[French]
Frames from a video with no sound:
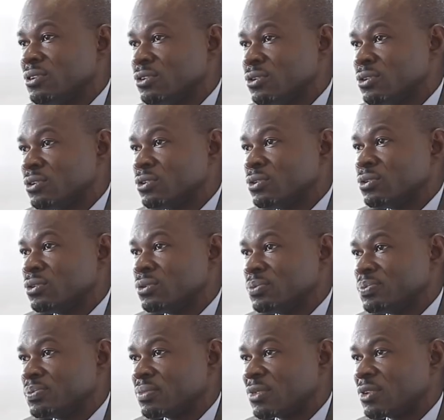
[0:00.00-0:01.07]
euh,
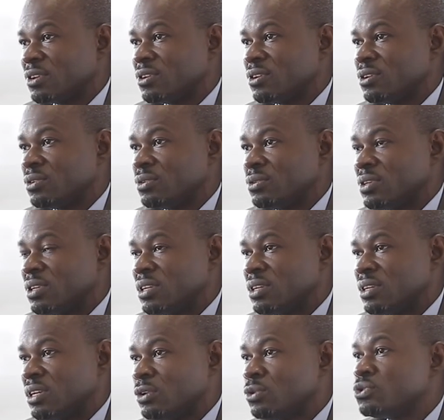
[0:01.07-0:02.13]

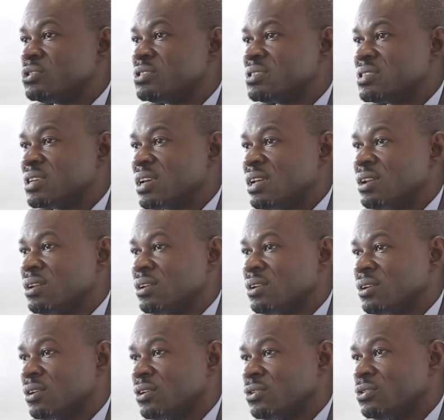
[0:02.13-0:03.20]
un logiciel,
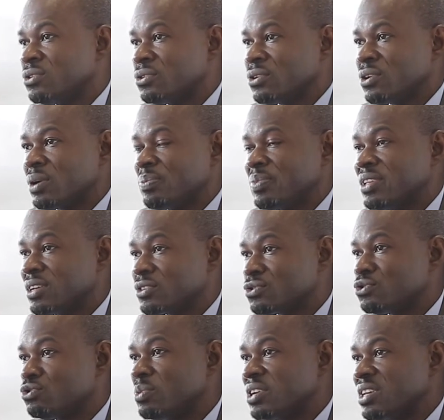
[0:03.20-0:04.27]
une application
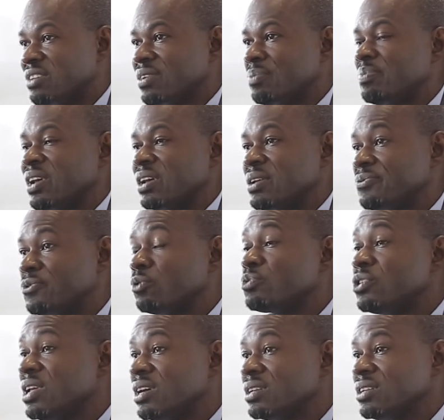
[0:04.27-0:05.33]
numérique qui va un
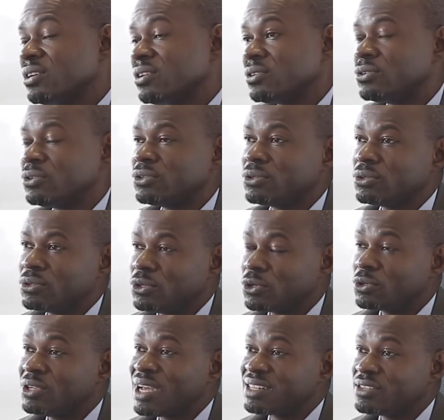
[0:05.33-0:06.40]
formulaire
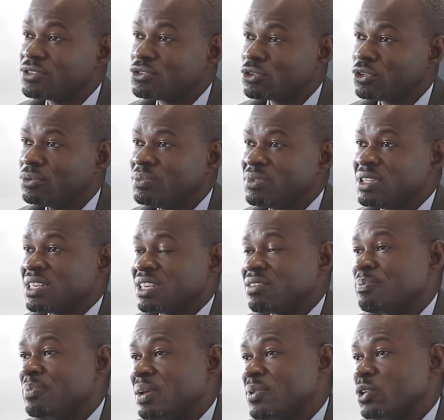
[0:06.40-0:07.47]
d'adhésion qui va
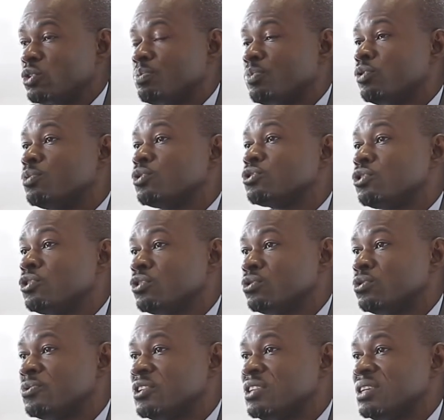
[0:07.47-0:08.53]
permettre aux promoteurs de
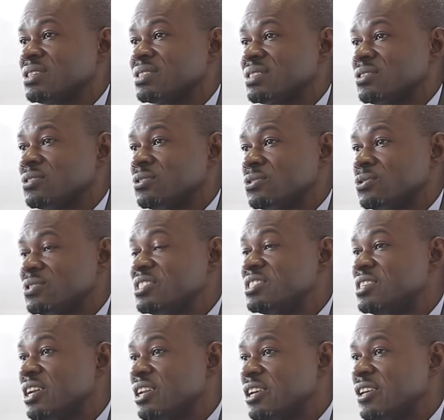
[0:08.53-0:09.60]
venir se
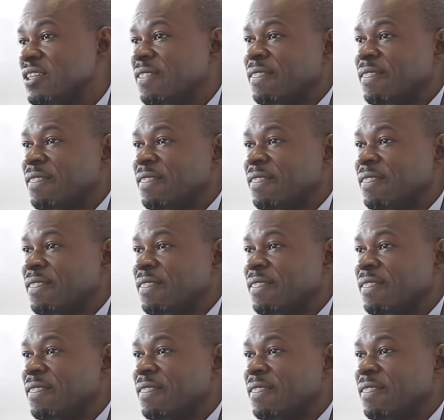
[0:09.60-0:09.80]
signaler